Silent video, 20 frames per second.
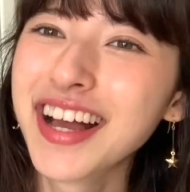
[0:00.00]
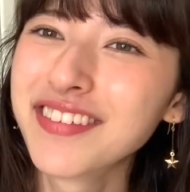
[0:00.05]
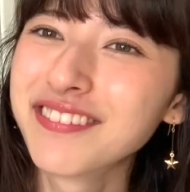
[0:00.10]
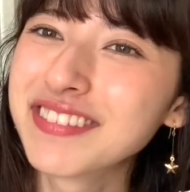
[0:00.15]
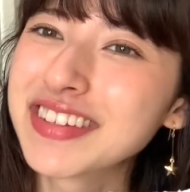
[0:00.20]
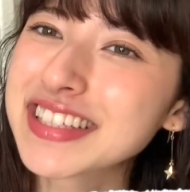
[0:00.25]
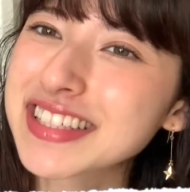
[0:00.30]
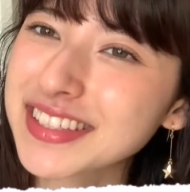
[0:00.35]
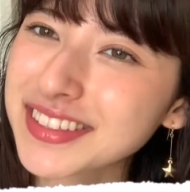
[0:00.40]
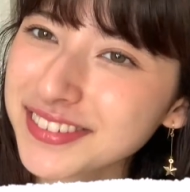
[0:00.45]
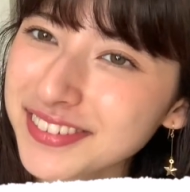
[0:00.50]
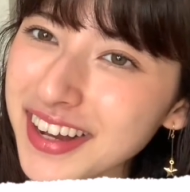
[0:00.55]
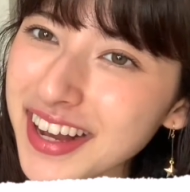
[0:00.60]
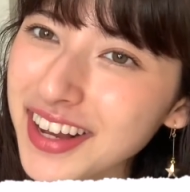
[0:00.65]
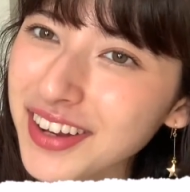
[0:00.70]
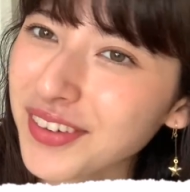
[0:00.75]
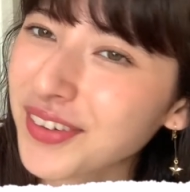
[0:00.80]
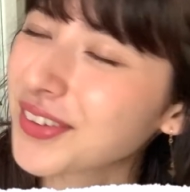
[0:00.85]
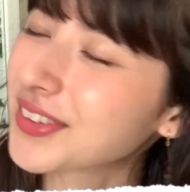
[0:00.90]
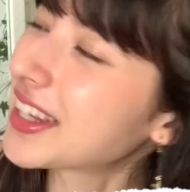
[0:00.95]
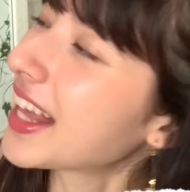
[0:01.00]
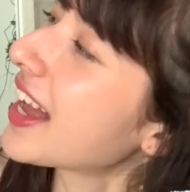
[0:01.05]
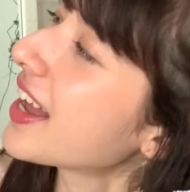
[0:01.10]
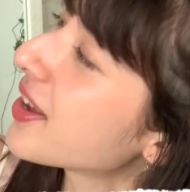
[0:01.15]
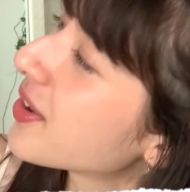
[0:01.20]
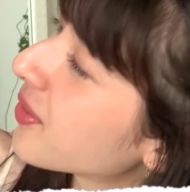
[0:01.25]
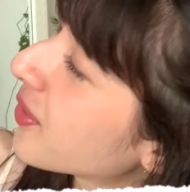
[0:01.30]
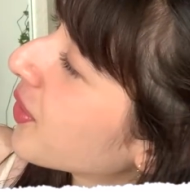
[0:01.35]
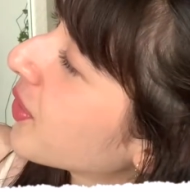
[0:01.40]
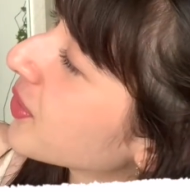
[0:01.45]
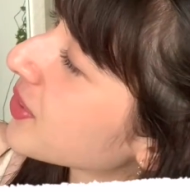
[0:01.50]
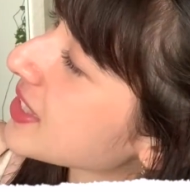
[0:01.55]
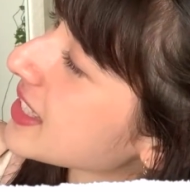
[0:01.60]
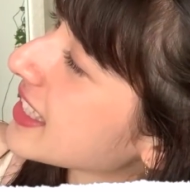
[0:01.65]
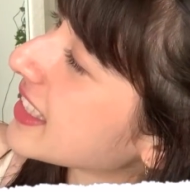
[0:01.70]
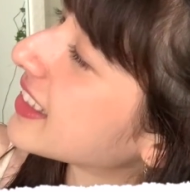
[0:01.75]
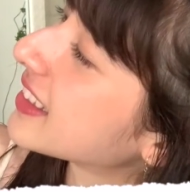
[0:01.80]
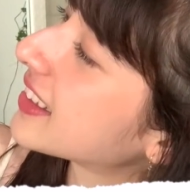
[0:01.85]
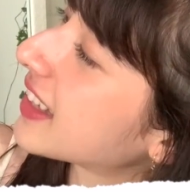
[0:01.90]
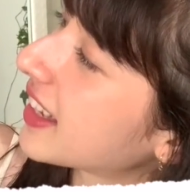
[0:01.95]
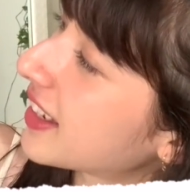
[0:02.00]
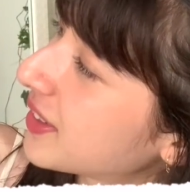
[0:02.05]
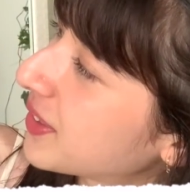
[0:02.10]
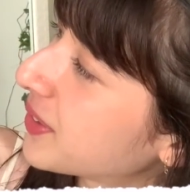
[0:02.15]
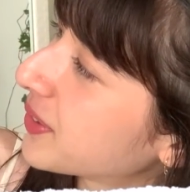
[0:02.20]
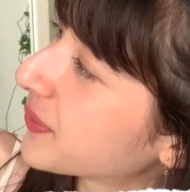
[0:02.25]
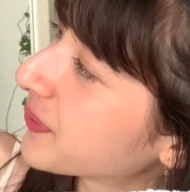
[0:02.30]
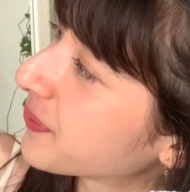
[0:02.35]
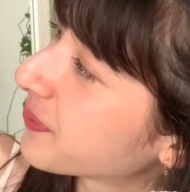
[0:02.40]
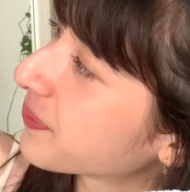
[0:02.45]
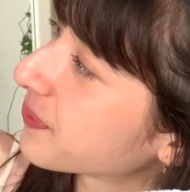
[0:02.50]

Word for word: 水は答えを知っている。